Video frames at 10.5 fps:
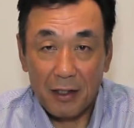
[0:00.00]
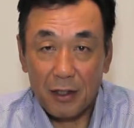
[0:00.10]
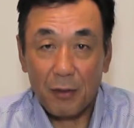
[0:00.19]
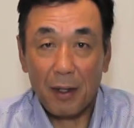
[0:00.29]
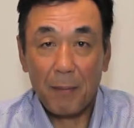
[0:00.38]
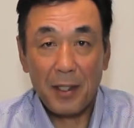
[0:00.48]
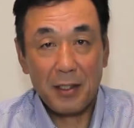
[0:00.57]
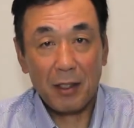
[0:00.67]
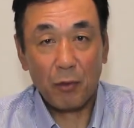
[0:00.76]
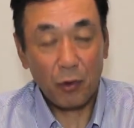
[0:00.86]
強いては
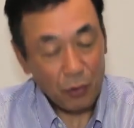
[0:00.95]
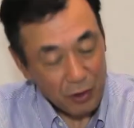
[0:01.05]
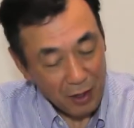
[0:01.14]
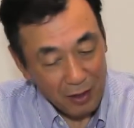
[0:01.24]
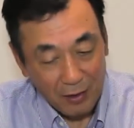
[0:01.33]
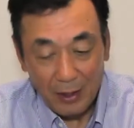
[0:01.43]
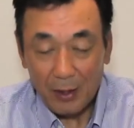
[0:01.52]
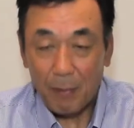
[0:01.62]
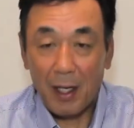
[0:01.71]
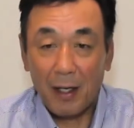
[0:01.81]
メジャーにもひょっとして、
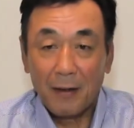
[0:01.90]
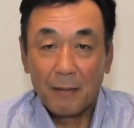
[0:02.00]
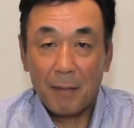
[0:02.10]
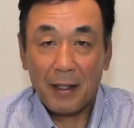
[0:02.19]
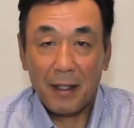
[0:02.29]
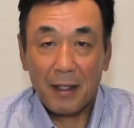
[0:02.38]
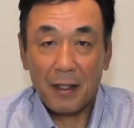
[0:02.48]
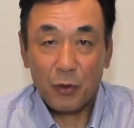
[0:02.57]
まあ、前田